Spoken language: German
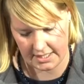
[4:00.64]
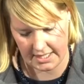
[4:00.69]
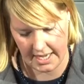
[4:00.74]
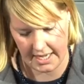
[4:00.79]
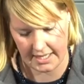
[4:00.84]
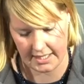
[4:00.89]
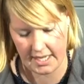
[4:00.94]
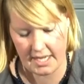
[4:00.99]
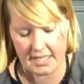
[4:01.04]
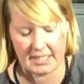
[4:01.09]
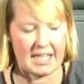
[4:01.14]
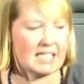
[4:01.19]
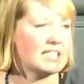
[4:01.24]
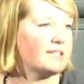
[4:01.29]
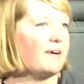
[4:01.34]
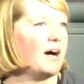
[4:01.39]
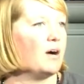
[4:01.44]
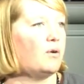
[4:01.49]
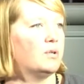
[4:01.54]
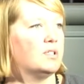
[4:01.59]
sein.
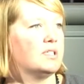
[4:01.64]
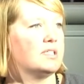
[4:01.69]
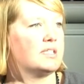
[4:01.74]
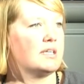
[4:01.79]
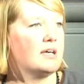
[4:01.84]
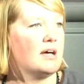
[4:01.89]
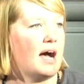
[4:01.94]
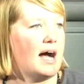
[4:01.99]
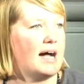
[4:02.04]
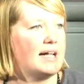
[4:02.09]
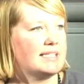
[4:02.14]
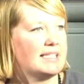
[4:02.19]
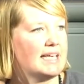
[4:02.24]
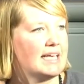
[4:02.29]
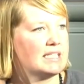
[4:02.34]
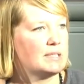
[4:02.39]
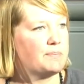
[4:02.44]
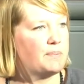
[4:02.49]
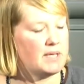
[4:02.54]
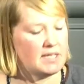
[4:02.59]
Das war uns als
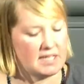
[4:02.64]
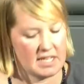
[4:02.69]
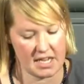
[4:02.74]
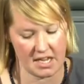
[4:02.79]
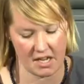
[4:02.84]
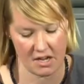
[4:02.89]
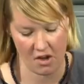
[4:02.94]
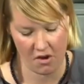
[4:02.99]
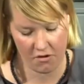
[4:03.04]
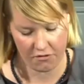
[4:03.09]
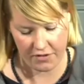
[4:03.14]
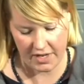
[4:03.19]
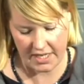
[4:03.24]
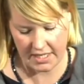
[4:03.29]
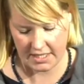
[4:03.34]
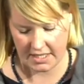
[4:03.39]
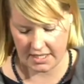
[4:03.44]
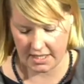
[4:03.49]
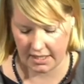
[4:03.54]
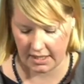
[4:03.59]
SPD
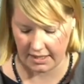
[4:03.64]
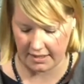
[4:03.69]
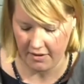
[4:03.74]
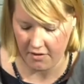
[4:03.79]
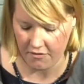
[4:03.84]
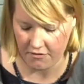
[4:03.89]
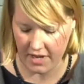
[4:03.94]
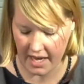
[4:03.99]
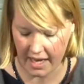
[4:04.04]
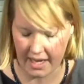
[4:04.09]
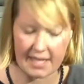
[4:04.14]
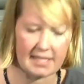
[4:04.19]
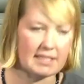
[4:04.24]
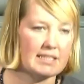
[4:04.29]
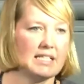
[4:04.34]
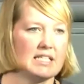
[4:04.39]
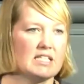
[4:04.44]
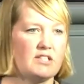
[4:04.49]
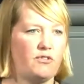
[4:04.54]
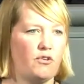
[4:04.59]
wichtig. Wir
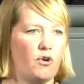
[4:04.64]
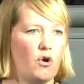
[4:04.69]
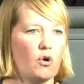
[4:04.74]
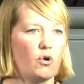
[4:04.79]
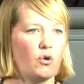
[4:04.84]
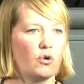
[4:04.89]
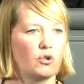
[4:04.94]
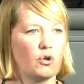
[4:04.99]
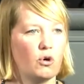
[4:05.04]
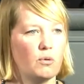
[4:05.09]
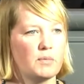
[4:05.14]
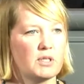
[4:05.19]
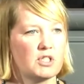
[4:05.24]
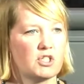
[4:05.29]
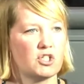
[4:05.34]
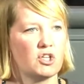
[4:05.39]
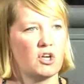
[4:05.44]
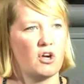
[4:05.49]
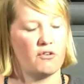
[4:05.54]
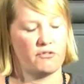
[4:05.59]
halten das für ökonomisch
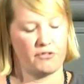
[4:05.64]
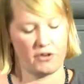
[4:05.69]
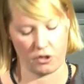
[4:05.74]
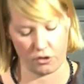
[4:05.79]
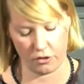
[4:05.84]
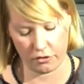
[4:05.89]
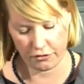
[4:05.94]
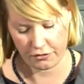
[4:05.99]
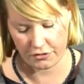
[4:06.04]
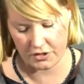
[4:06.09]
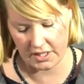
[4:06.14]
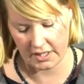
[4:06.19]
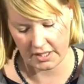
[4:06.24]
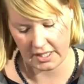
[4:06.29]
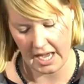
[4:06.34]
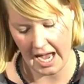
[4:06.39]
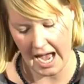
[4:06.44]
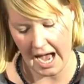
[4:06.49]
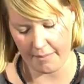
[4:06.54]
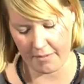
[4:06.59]
vernünftig,
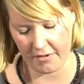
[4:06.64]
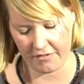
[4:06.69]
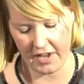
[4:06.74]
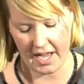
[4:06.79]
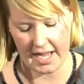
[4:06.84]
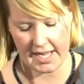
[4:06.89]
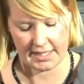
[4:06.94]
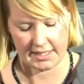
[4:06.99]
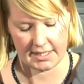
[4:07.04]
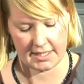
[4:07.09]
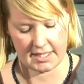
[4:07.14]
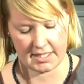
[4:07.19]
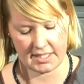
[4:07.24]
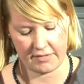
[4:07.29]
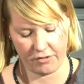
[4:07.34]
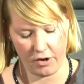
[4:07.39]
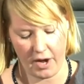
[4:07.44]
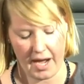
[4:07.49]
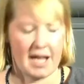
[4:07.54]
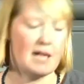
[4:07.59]
aber wir halten es
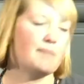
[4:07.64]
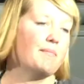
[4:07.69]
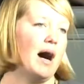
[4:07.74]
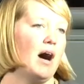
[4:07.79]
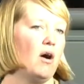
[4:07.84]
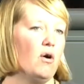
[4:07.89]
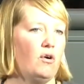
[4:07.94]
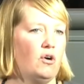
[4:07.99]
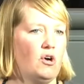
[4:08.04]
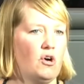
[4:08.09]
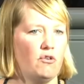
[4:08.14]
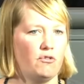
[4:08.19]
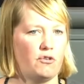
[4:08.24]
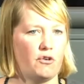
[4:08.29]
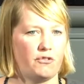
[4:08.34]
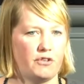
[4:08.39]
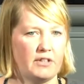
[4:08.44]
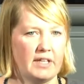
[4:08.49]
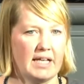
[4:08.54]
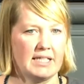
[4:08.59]
vor allem auch
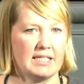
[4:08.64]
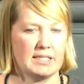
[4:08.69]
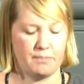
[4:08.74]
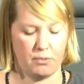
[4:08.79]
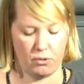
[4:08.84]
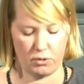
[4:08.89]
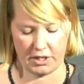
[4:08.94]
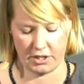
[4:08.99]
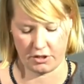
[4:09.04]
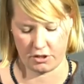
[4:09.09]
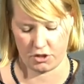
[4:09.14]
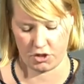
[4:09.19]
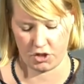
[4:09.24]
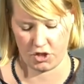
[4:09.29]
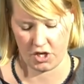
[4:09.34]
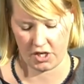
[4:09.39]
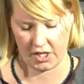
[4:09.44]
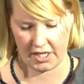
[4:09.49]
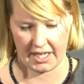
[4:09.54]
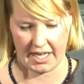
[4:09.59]
für finanzpolitisch
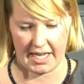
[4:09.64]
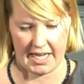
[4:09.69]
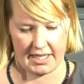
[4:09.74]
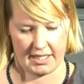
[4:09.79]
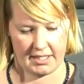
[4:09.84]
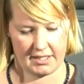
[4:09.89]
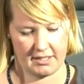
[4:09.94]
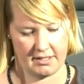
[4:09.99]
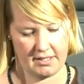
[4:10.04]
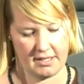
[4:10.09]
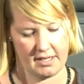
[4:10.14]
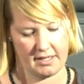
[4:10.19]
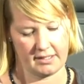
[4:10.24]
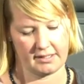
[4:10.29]
gerecht.